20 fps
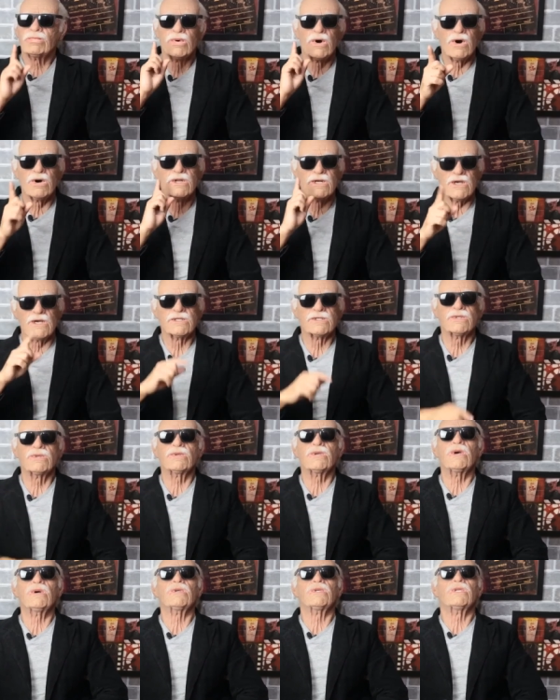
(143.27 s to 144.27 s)
Por
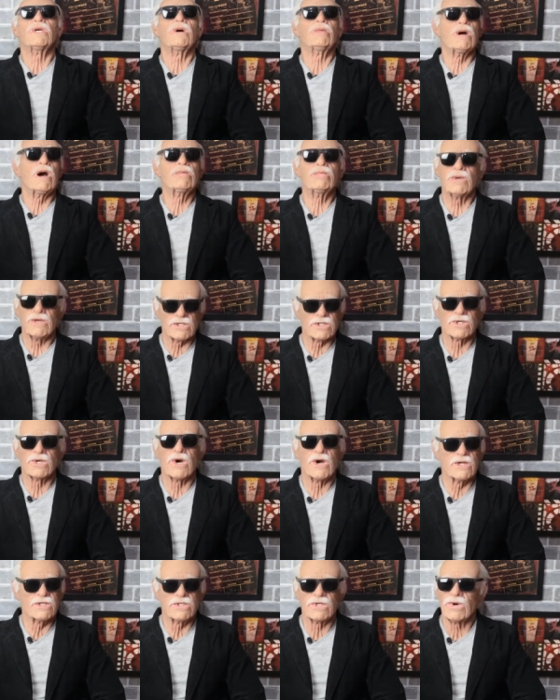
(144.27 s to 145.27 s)
isso que eu chamo a
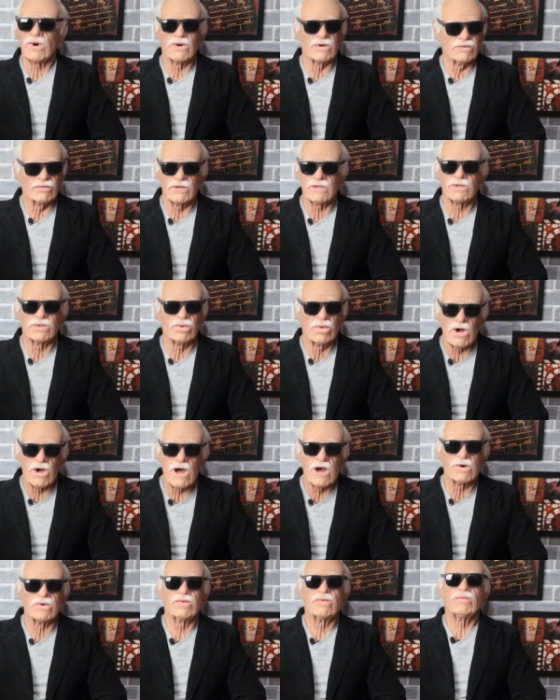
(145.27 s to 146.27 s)
Bitcoin de ouro
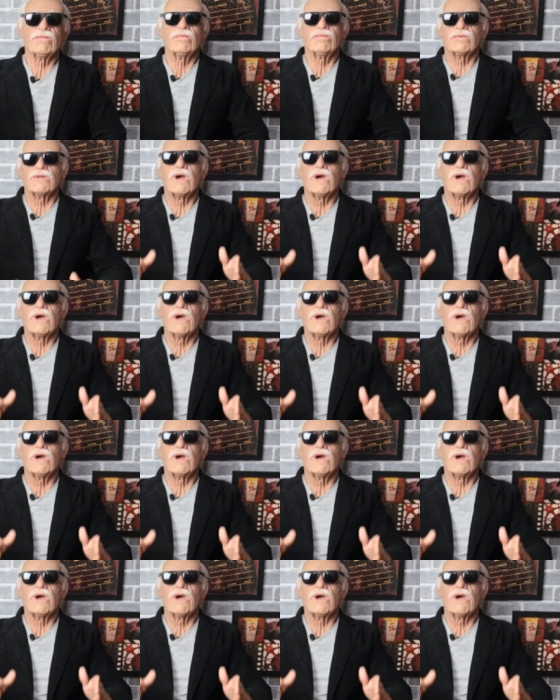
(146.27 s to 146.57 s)
virtual.